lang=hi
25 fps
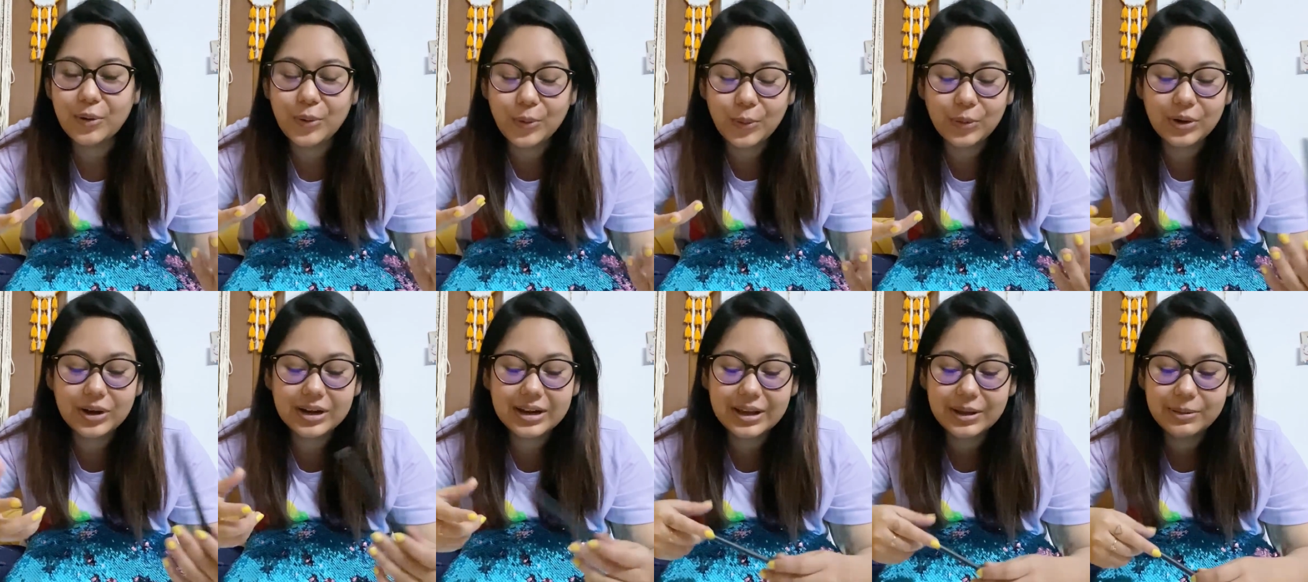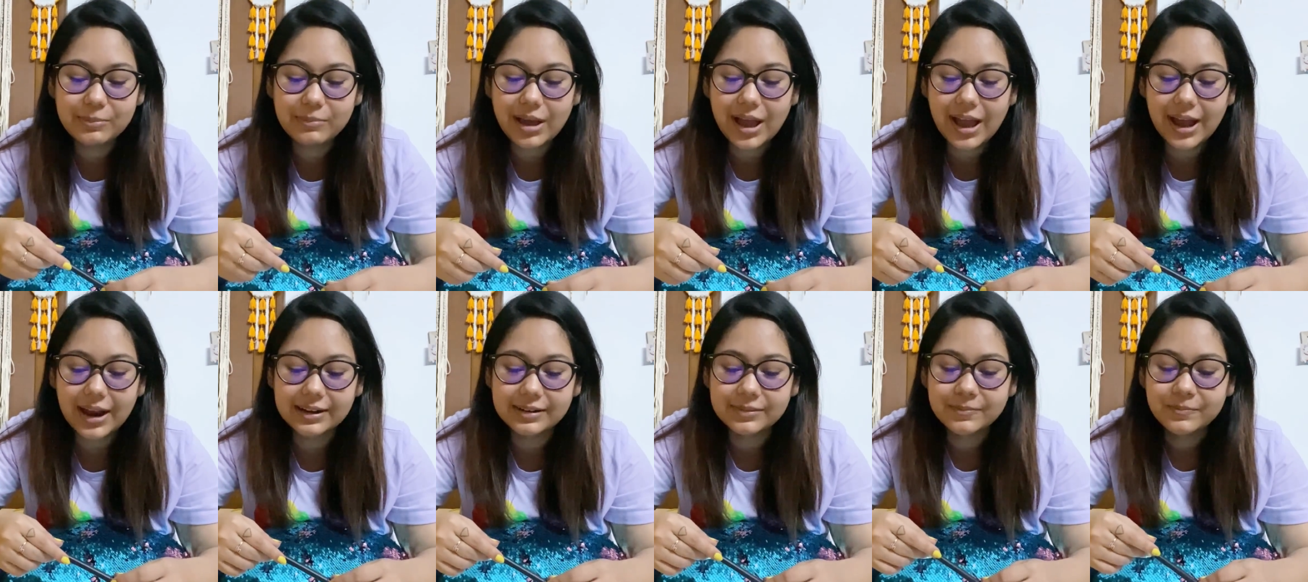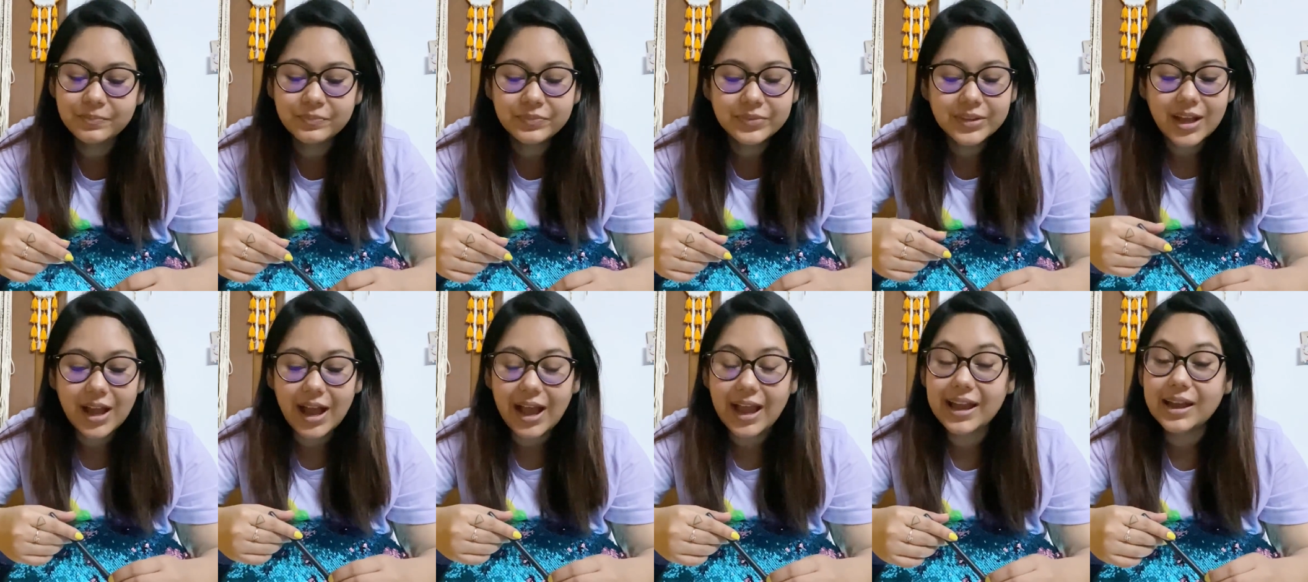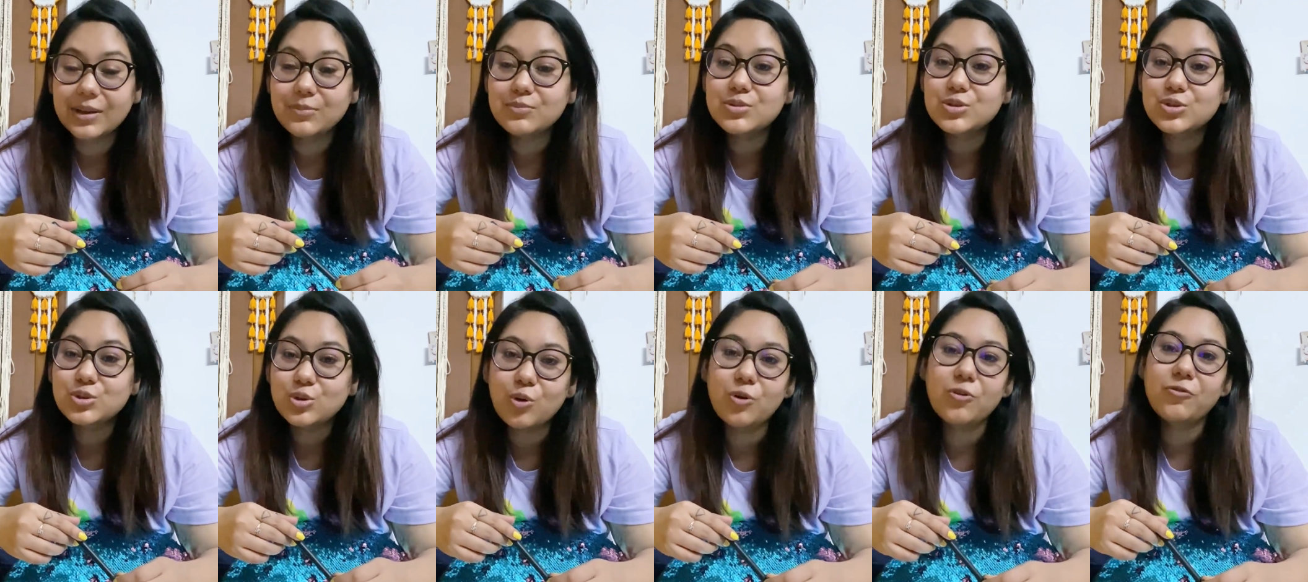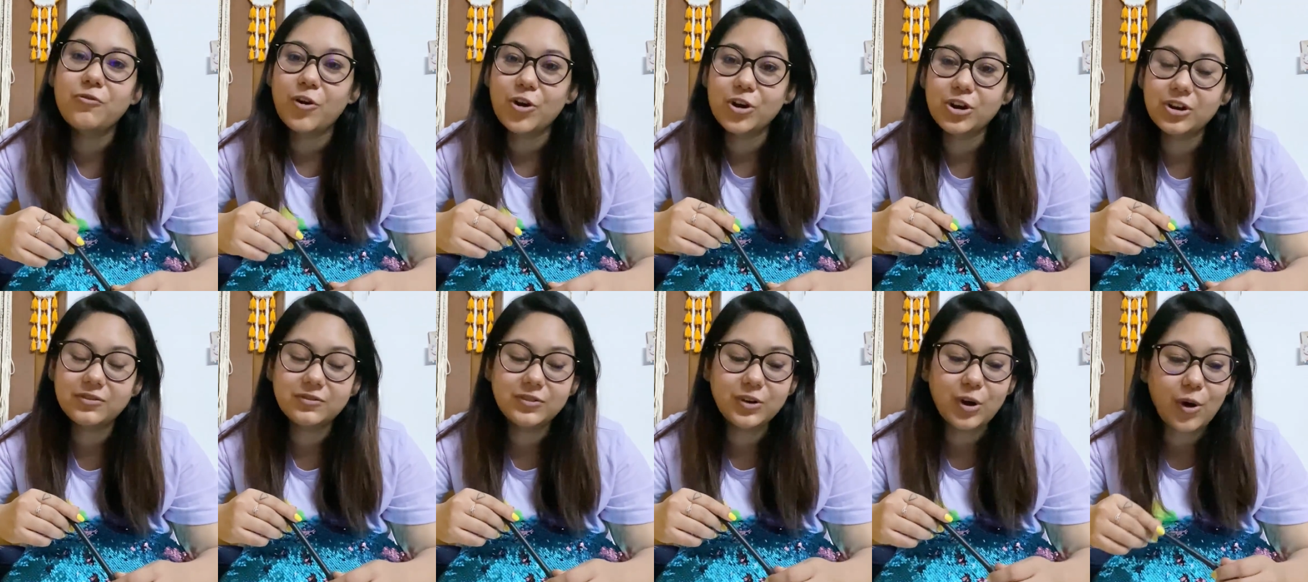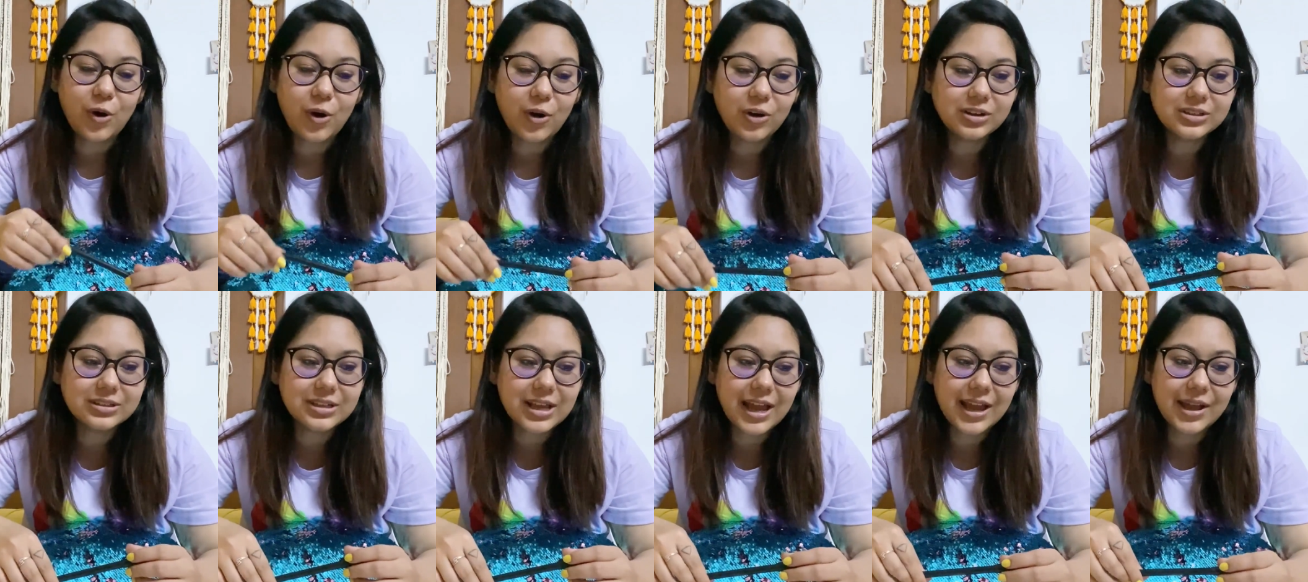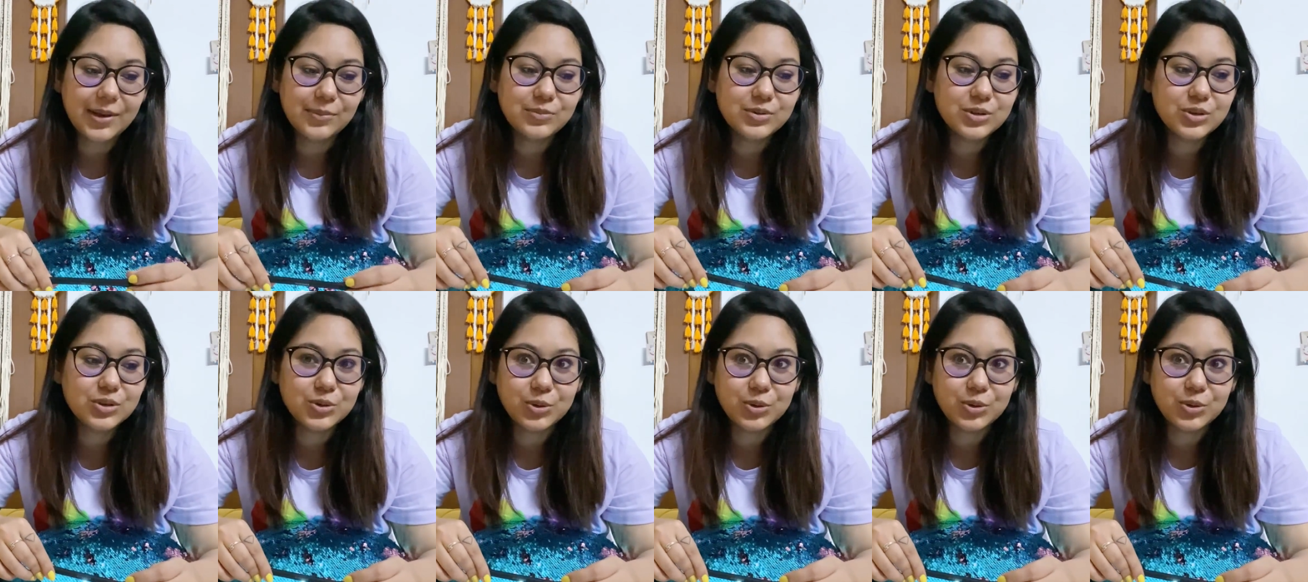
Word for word: होल्ड हिम एंड आई एम सो फॉन्ड ऑफ डॉग्स आई एम